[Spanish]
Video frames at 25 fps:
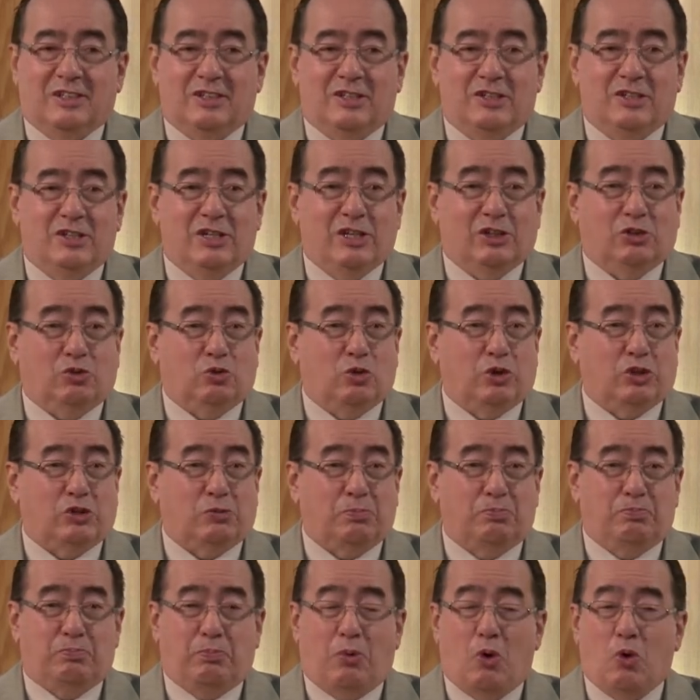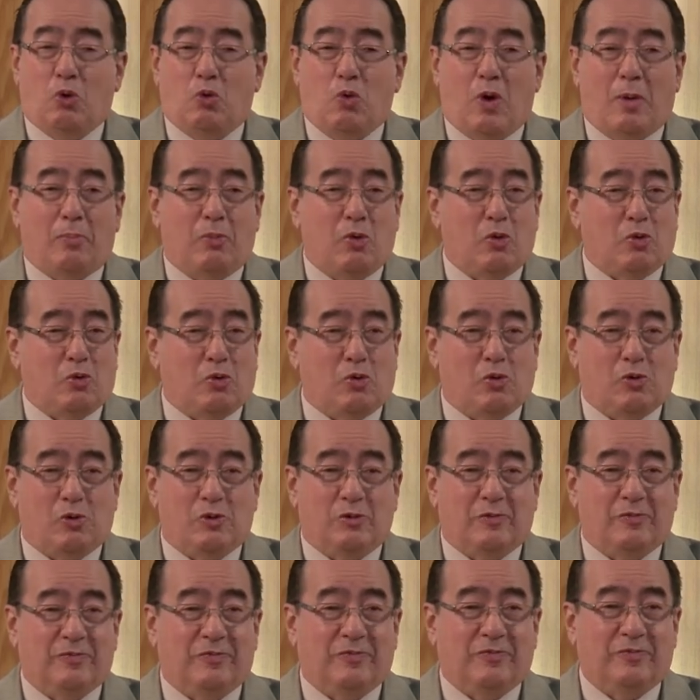Y esto es poco a poco,
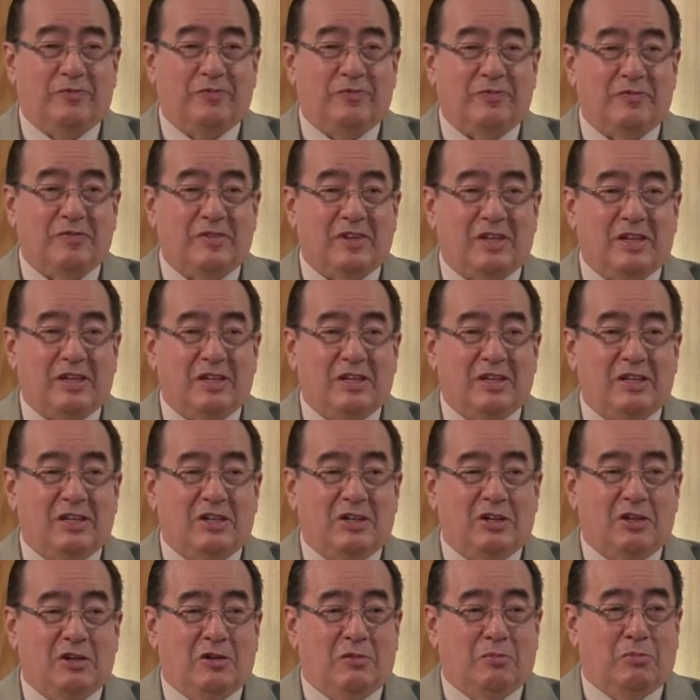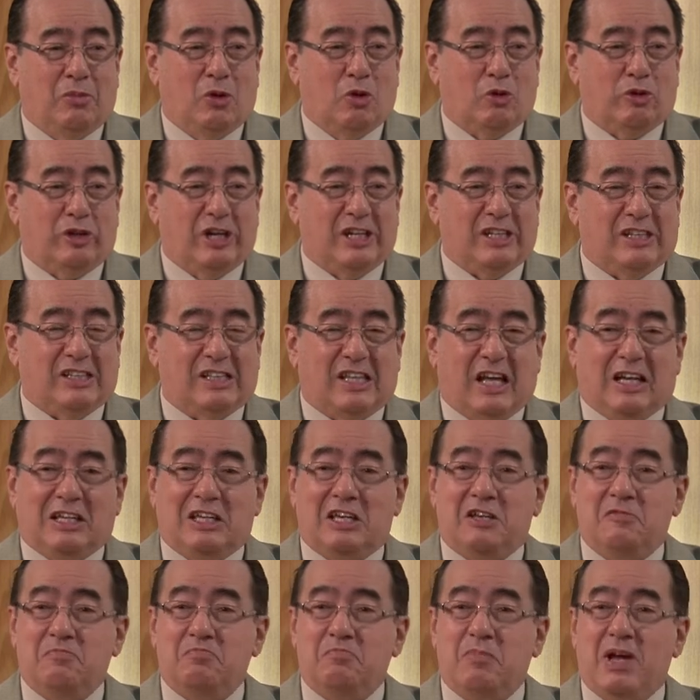porque es tan
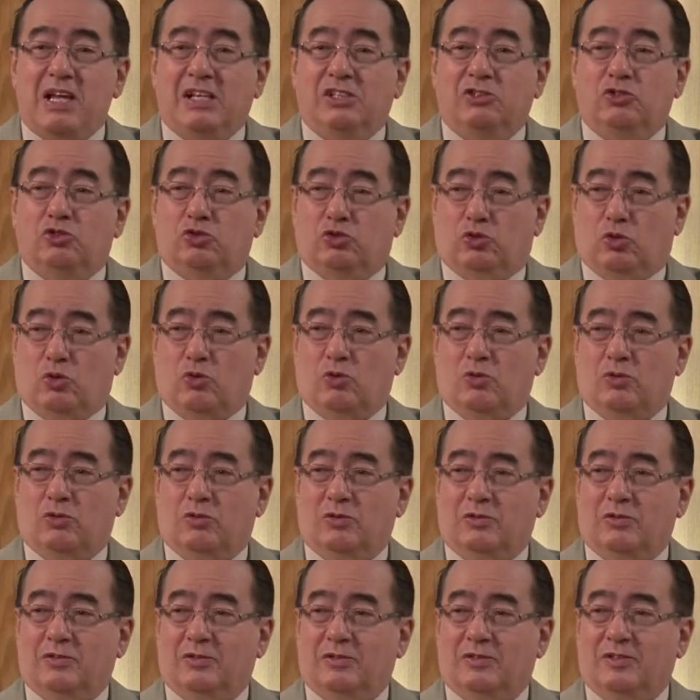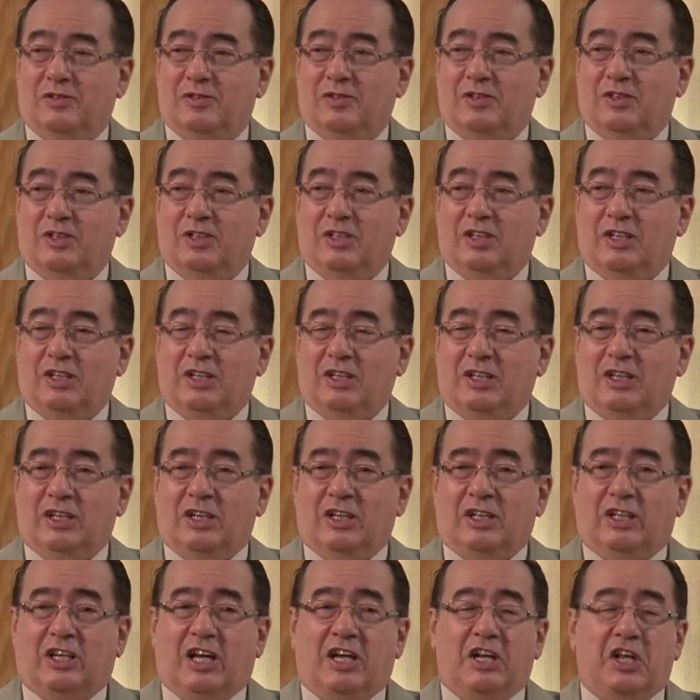inmenso
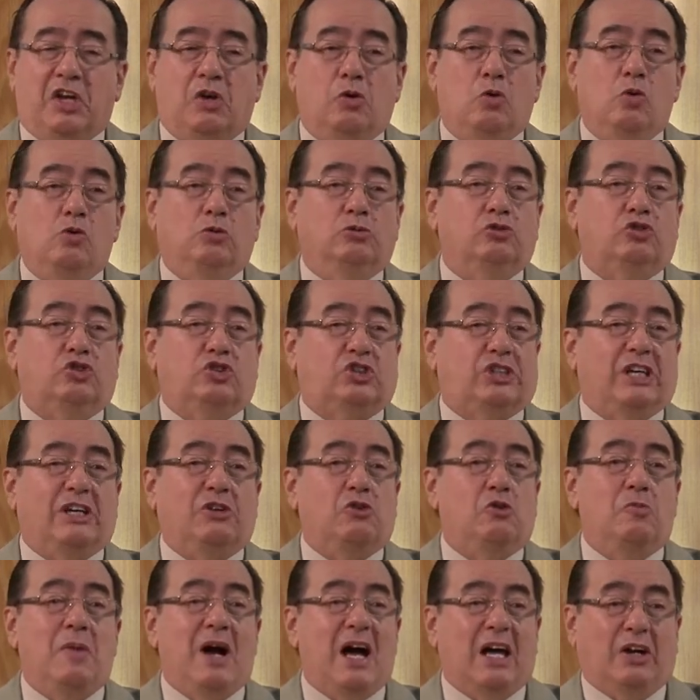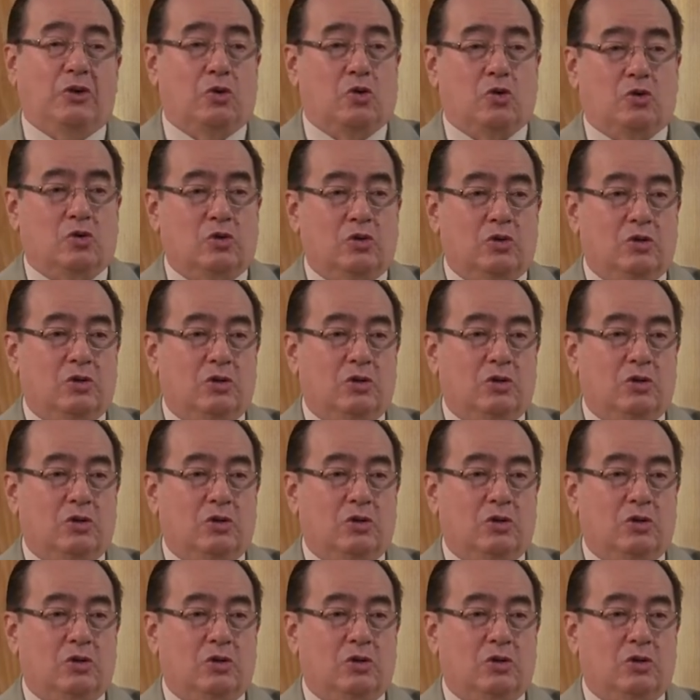que ningún ser humano